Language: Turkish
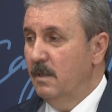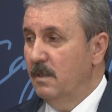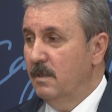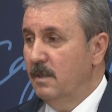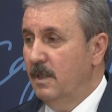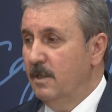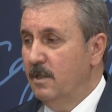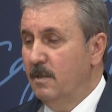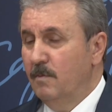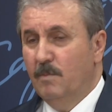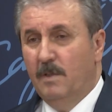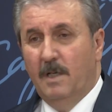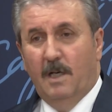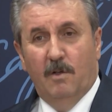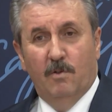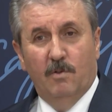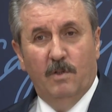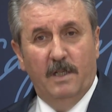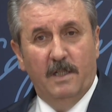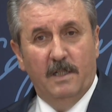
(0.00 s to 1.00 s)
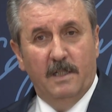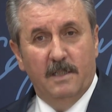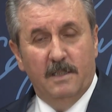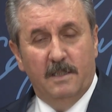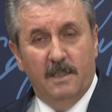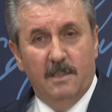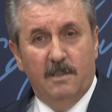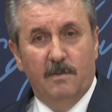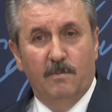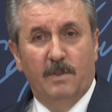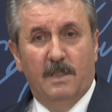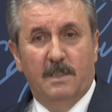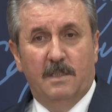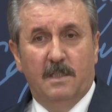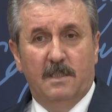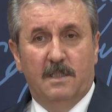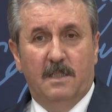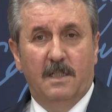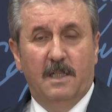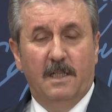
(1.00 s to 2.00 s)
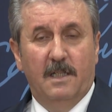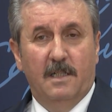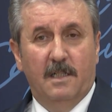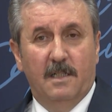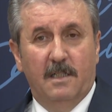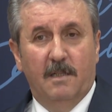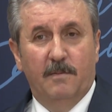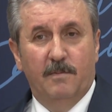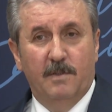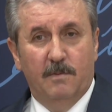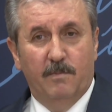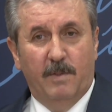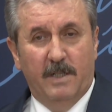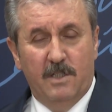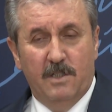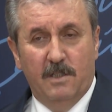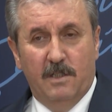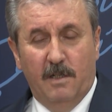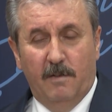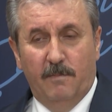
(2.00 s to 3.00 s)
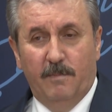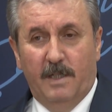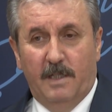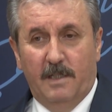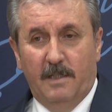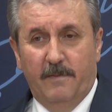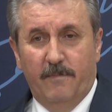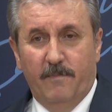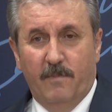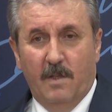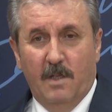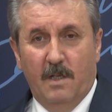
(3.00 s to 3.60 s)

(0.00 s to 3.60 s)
seçim kanunuyla ilgili, seçim yasasıyla ilgili de biz başından beri